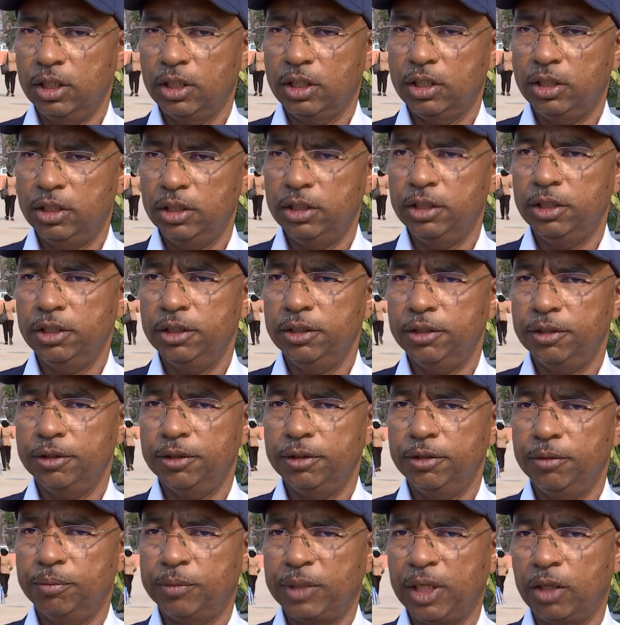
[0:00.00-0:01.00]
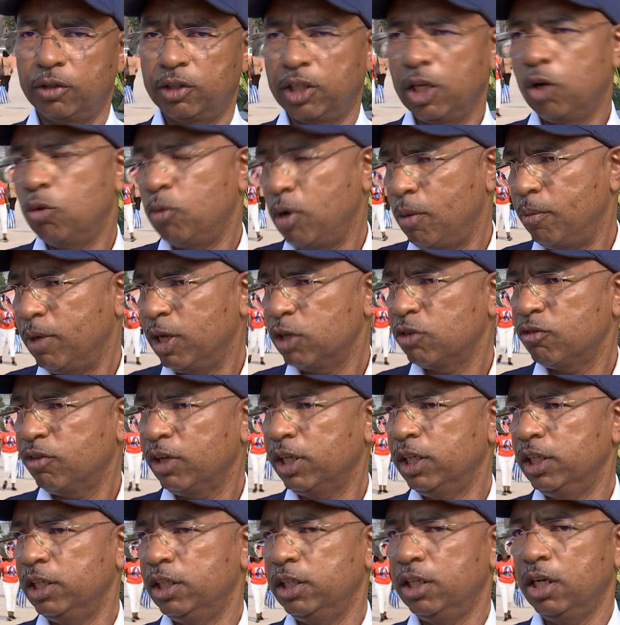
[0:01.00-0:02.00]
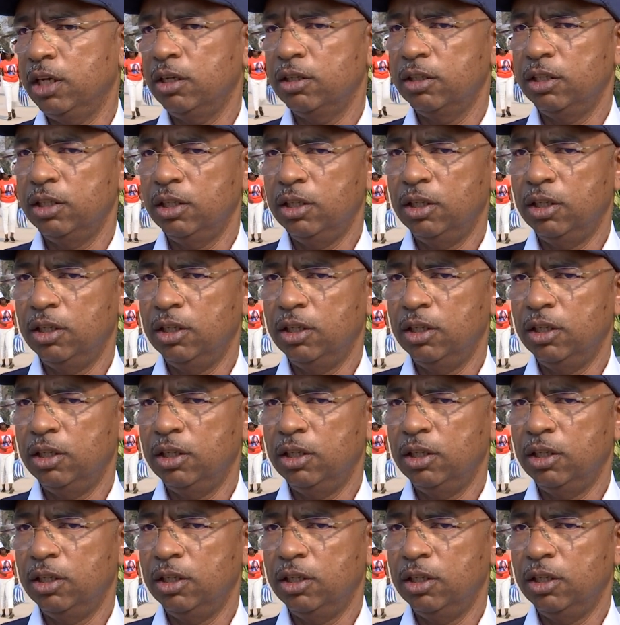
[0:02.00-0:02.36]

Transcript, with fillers: que, portanto, é uma mais-valia,